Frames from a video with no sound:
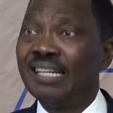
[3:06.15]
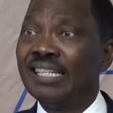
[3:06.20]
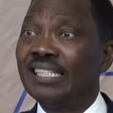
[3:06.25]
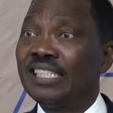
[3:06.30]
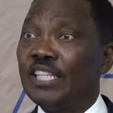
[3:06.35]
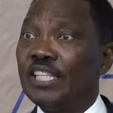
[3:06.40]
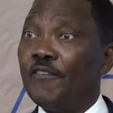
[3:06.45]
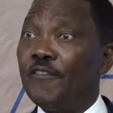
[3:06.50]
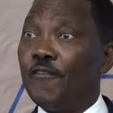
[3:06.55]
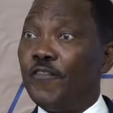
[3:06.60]

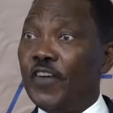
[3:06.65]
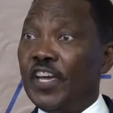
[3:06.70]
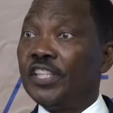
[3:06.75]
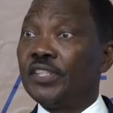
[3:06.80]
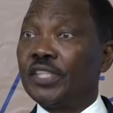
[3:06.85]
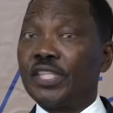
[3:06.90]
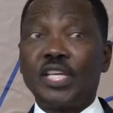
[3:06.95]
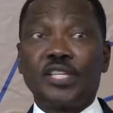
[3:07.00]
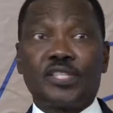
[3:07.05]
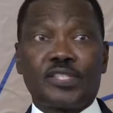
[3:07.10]
de
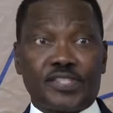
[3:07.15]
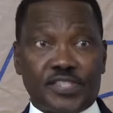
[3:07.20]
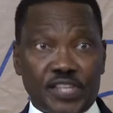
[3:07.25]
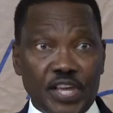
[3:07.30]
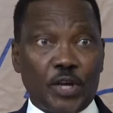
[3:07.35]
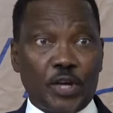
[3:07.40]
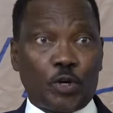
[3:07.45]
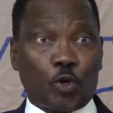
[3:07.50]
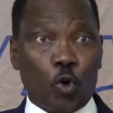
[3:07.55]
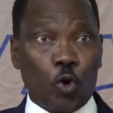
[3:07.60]

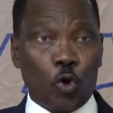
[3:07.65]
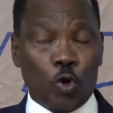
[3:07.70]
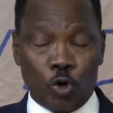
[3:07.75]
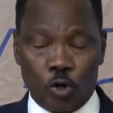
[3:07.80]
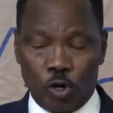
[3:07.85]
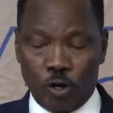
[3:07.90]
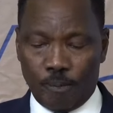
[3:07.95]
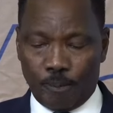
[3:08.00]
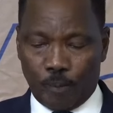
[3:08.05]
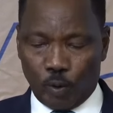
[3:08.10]
25%,
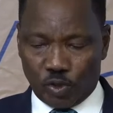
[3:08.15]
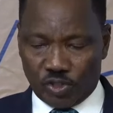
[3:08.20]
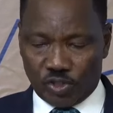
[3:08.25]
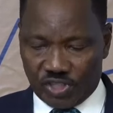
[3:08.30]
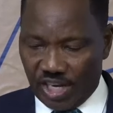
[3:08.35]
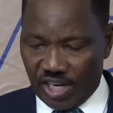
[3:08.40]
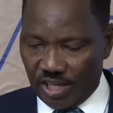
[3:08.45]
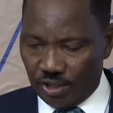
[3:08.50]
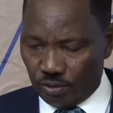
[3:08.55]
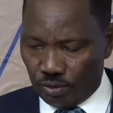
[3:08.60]

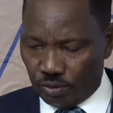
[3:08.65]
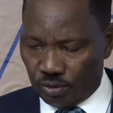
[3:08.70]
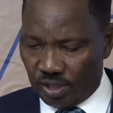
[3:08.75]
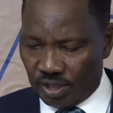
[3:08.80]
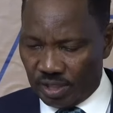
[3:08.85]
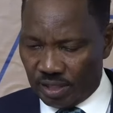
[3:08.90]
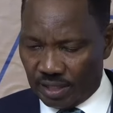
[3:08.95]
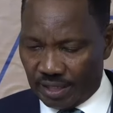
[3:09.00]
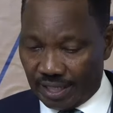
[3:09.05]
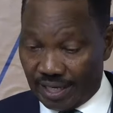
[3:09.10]

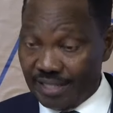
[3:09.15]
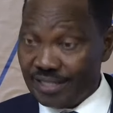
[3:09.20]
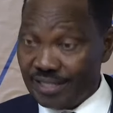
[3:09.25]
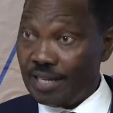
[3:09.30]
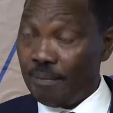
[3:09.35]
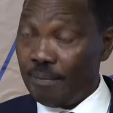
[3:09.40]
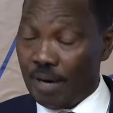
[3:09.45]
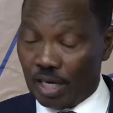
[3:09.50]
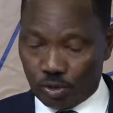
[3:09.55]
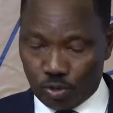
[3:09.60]
querendo dizer
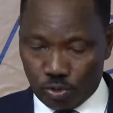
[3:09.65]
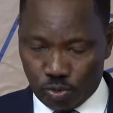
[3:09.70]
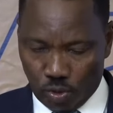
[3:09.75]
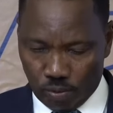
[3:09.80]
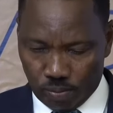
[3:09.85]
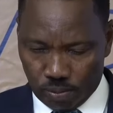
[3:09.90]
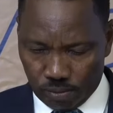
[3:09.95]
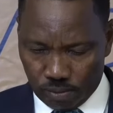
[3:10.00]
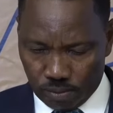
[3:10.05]
mais do dobro.